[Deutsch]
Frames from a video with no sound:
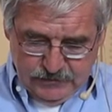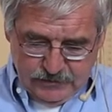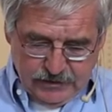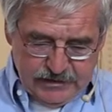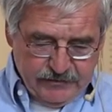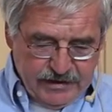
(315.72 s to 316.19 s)

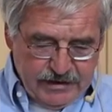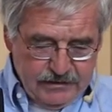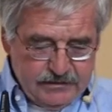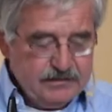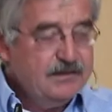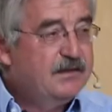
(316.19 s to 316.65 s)
Eine
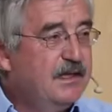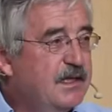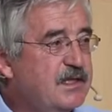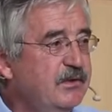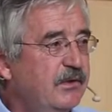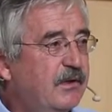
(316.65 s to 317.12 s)
Welt, in der
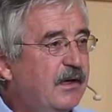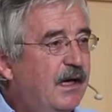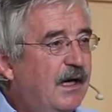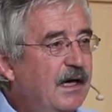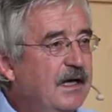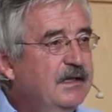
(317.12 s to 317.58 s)
es nur noch
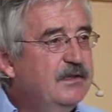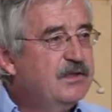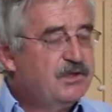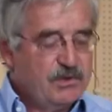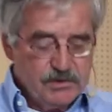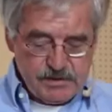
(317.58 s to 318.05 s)
eine
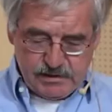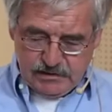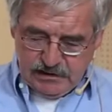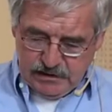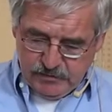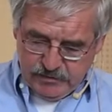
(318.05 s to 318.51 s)
Chance
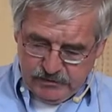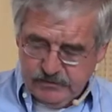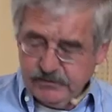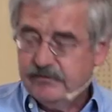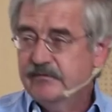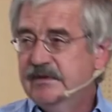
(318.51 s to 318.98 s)
gäbe,
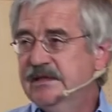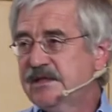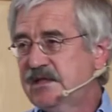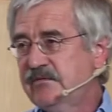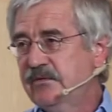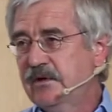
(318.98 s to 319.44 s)
wieder
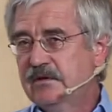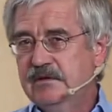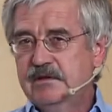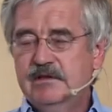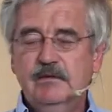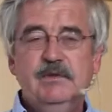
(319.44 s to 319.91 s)
sie
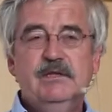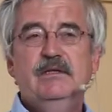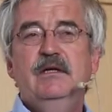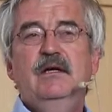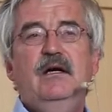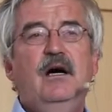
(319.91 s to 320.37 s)
wörtlich, nämlich
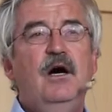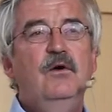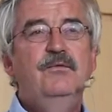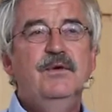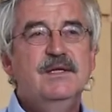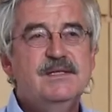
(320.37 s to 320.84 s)

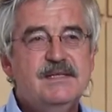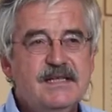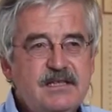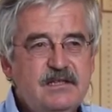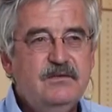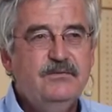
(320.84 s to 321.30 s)
auf
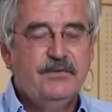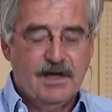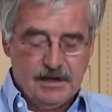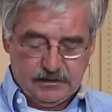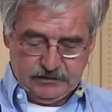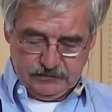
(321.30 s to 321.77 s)
Sicht
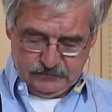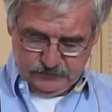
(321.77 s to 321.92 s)
fahren.